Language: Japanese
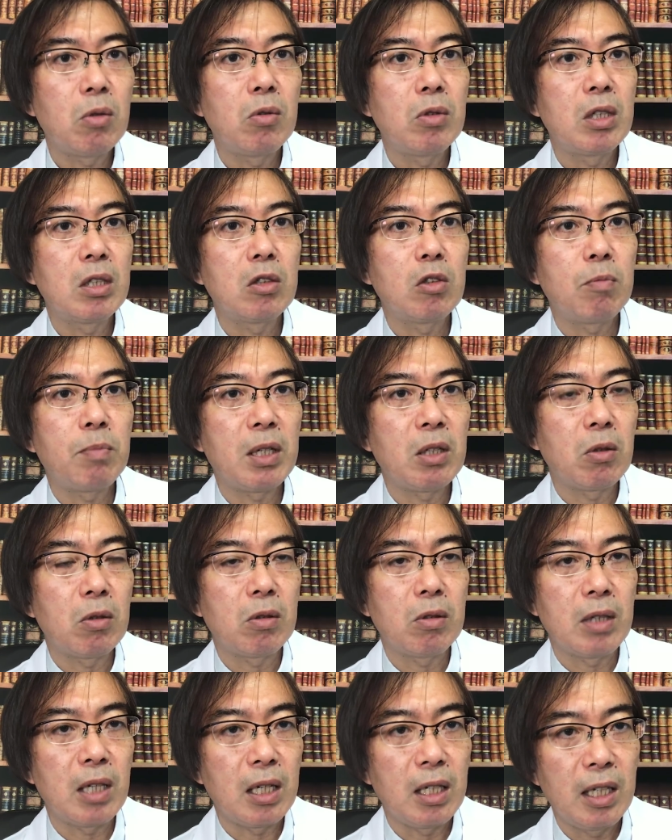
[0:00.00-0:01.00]
当日の
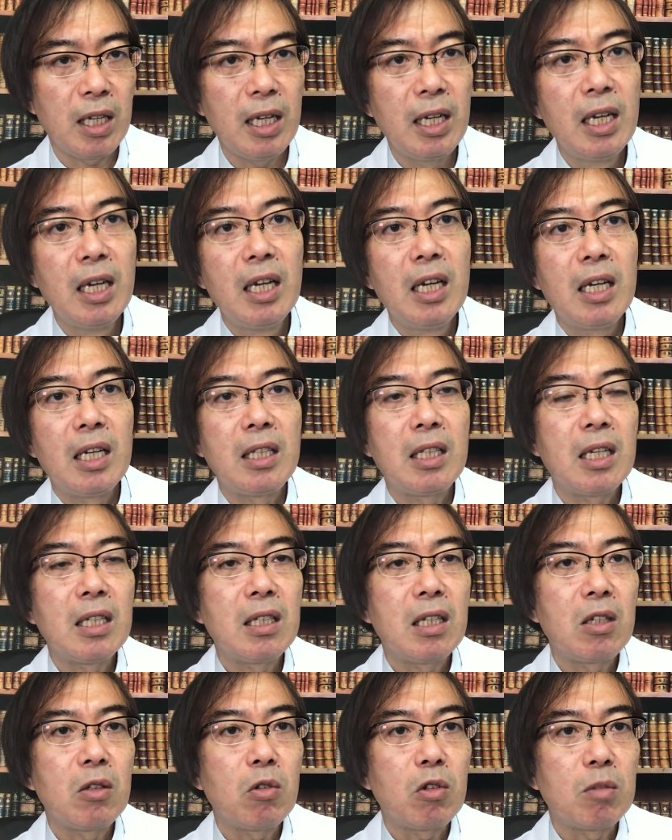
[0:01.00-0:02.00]
パドックなりね
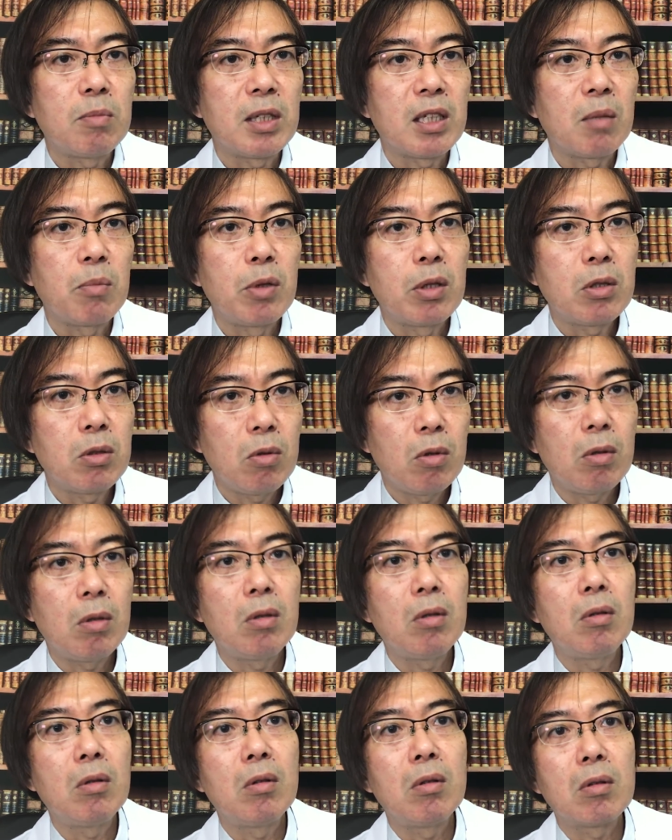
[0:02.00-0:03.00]
何なりというまた別
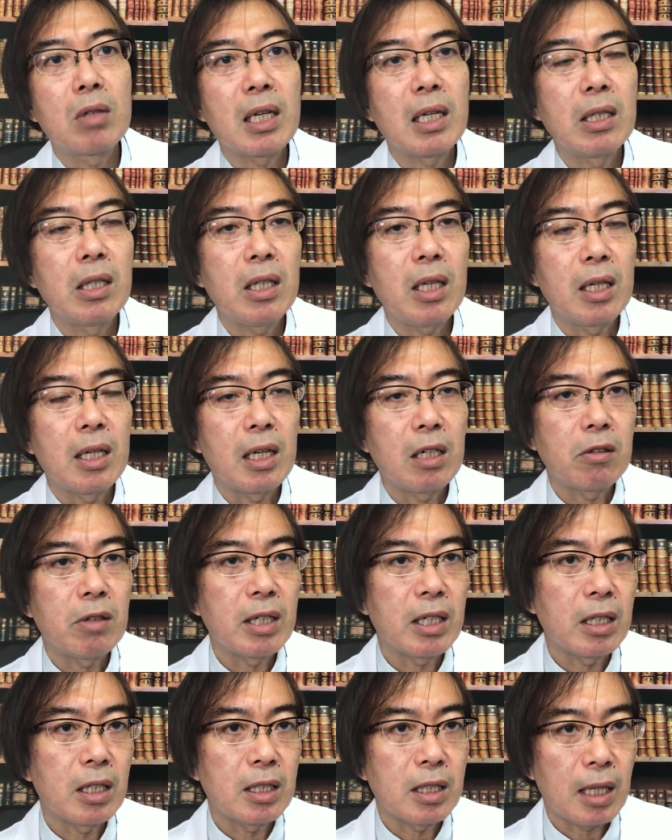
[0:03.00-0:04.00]
の観点がある
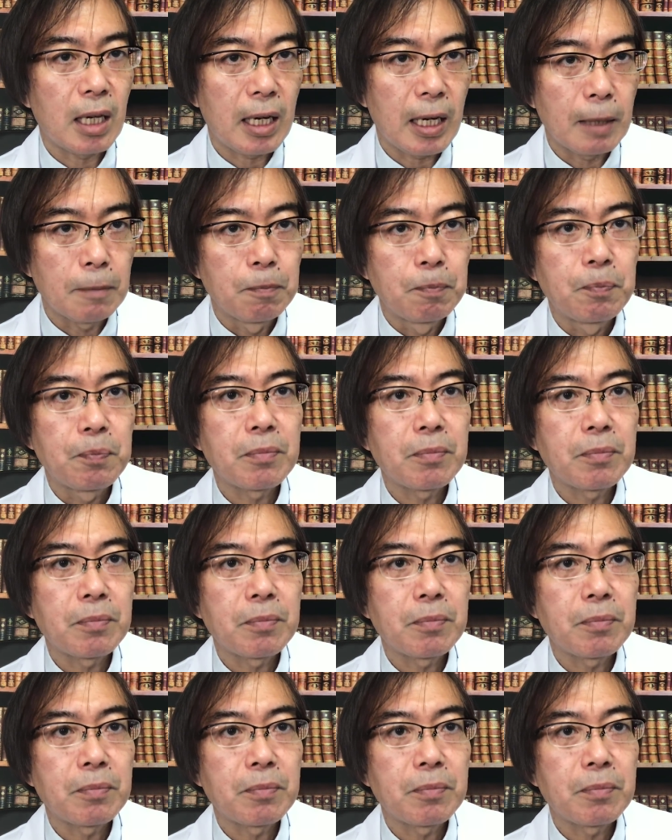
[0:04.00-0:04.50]
わけですから